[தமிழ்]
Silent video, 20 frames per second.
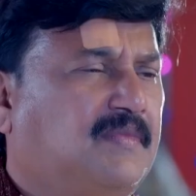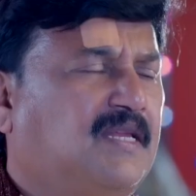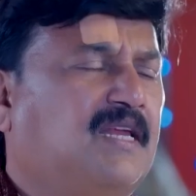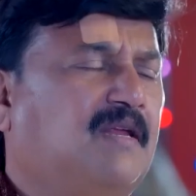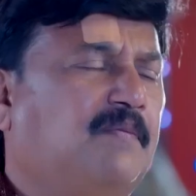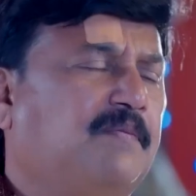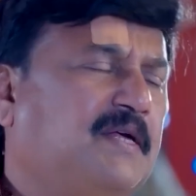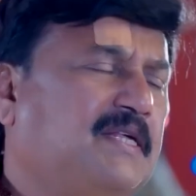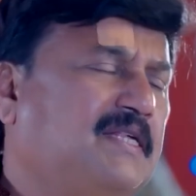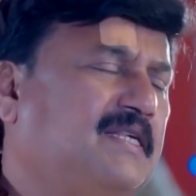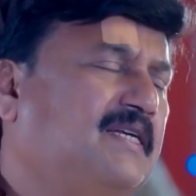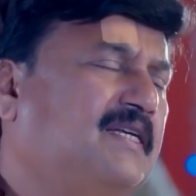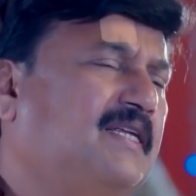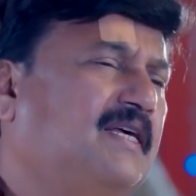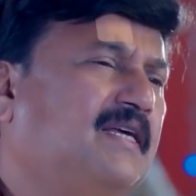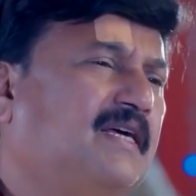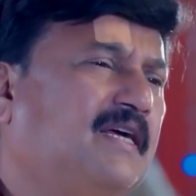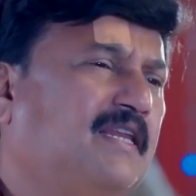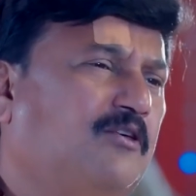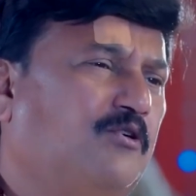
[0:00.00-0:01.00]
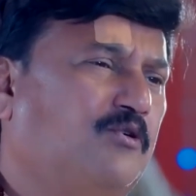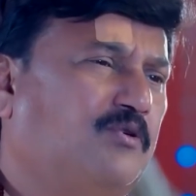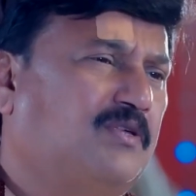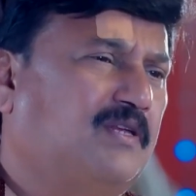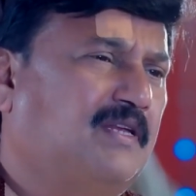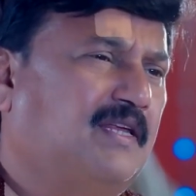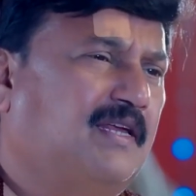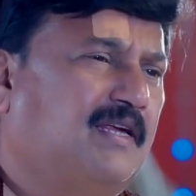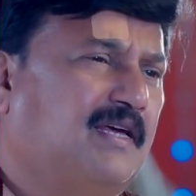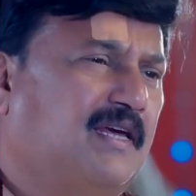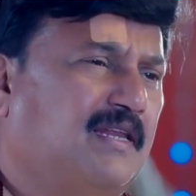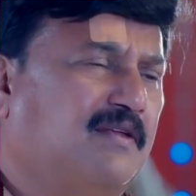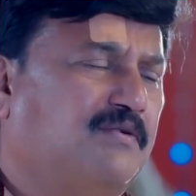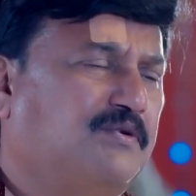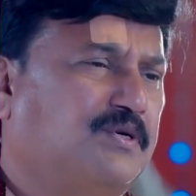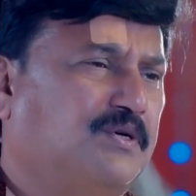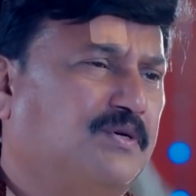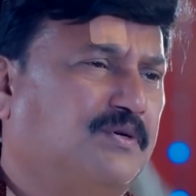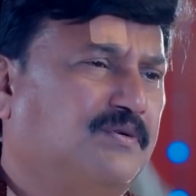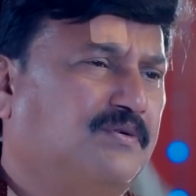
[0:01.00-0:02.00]
என்ன நான் பேசிட்டே இருக்கேன் நீ யோசிச்சுக்கிட்டே இருக்க என்ன
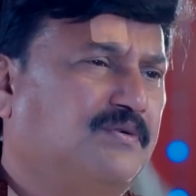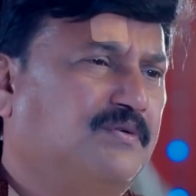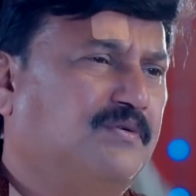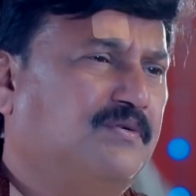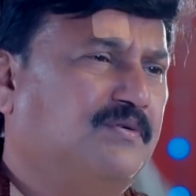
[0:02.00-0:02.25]
விஷயம்